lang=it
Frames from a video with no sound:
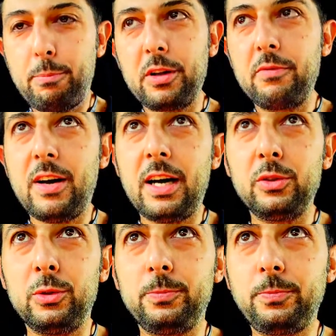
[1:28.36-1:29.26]
poi
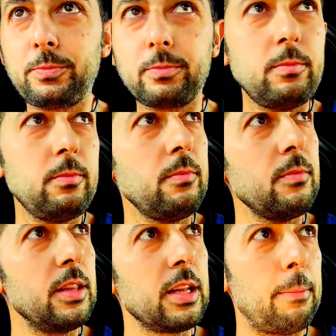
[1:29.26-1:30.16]
vado
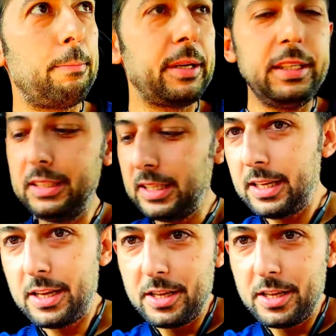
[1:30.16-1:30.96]
a prendere